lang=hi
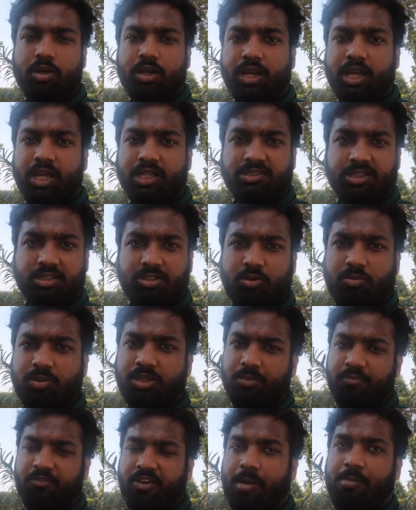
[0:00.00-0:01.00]
और रह सकते हो
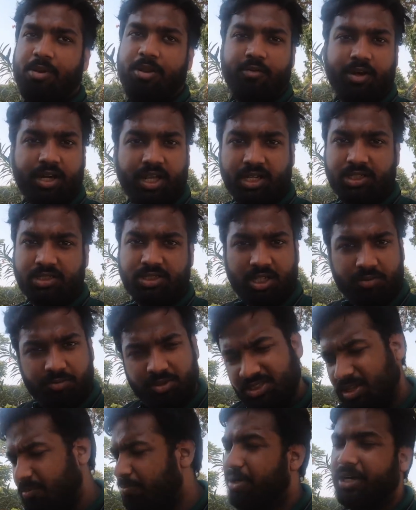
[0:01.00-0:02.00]
मतलब फैमिली वगैरह के साथ
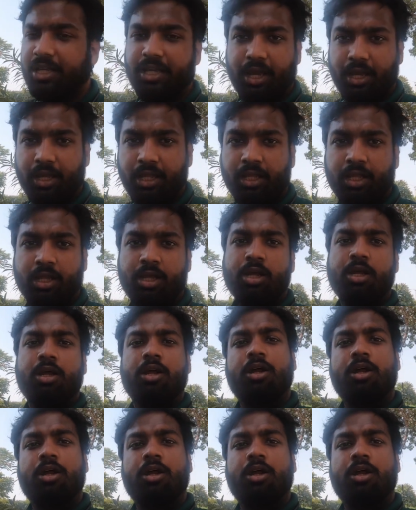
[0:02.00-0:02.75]
भी सब बढ़िया है